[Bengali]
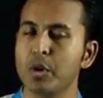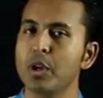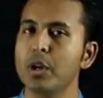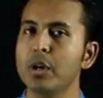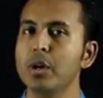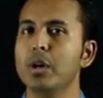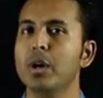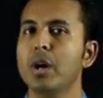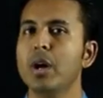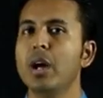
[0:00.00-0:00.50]
মূল্য
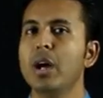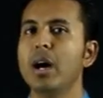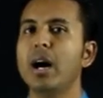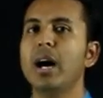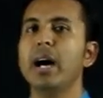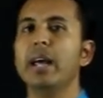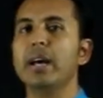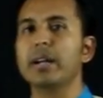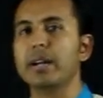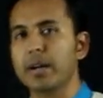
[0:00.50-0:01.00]

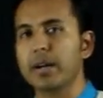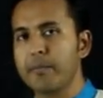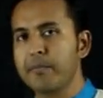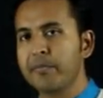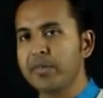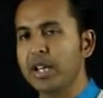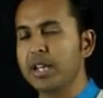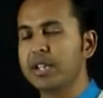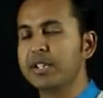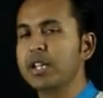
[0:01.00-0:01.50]
আয়ারআর
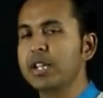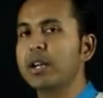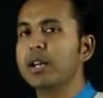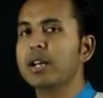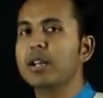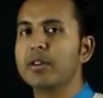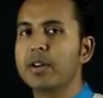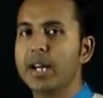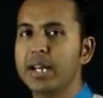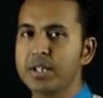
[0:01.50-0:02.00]

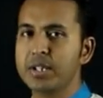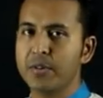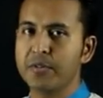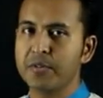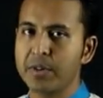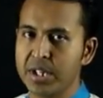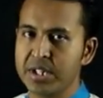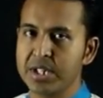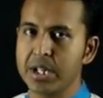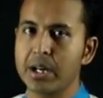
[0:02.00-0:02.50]
ইন্টারনাল রেট অফ
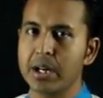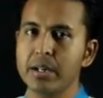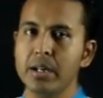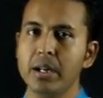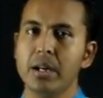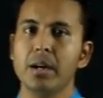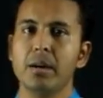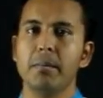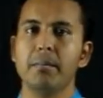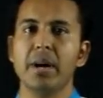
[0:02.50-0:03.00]
রিটার্ন
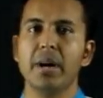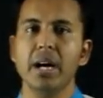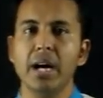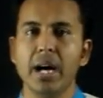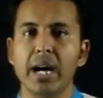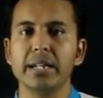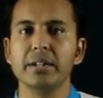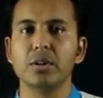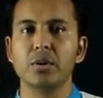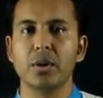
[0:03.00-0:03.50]
বা
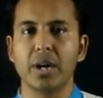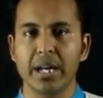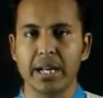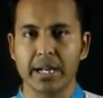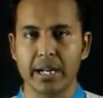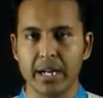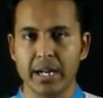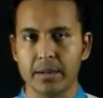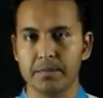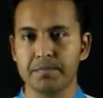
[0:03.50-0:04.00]
আন্ত
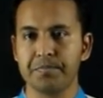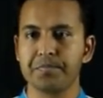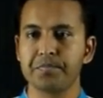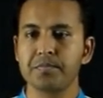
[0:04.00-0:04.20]
আয়ের হার